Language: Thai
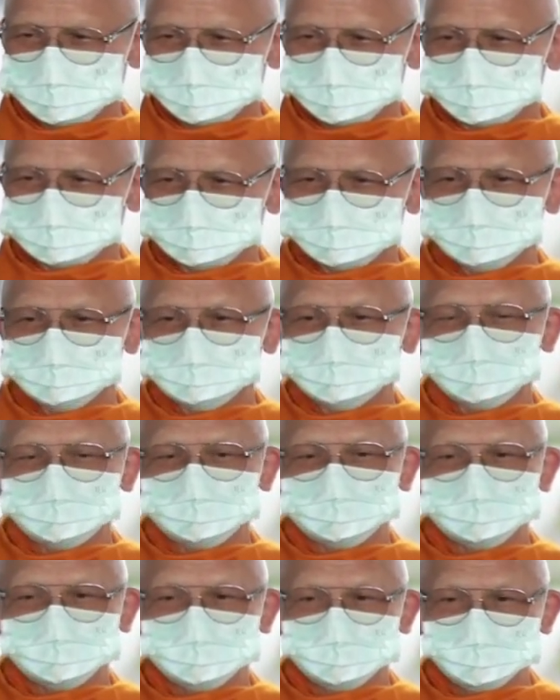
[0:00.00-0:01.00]
ถ้าเรา
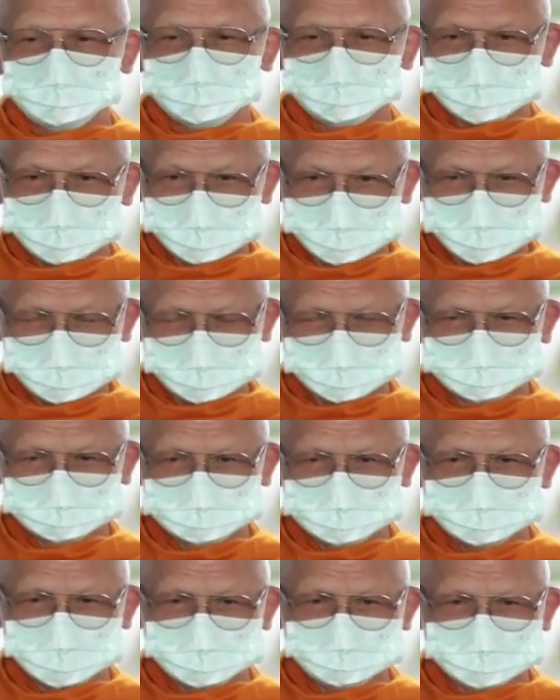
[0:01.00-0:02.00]
รู้ถูกชื่อ
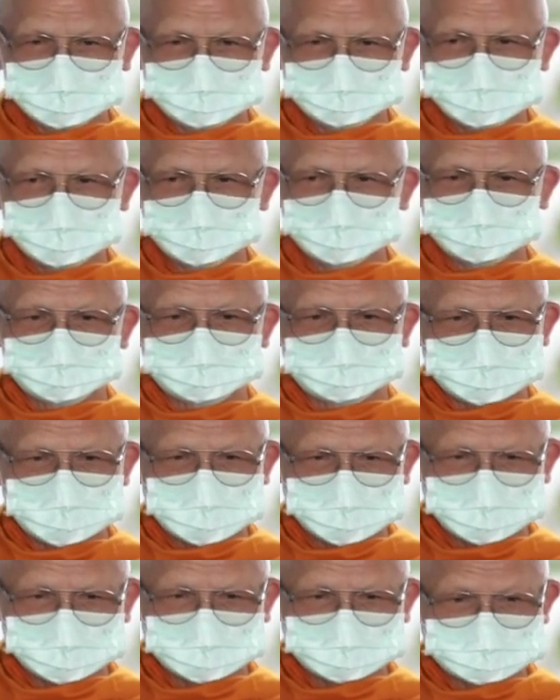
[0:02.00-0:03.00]
ว่ามีพุทธทาง
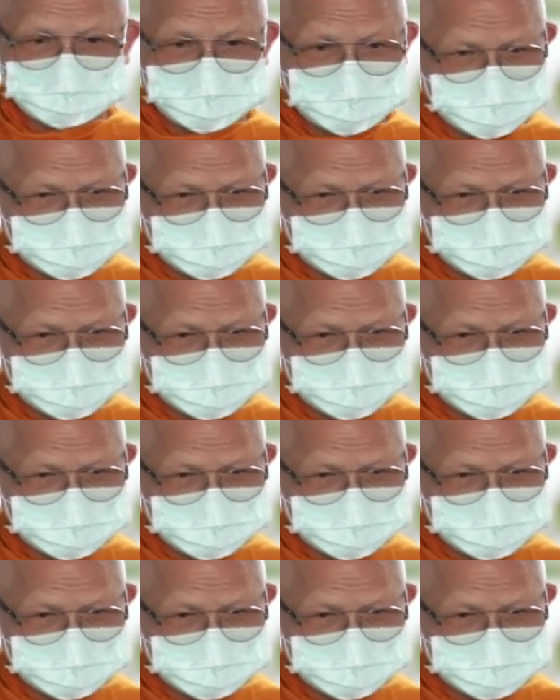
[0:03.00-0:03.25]
สรนัง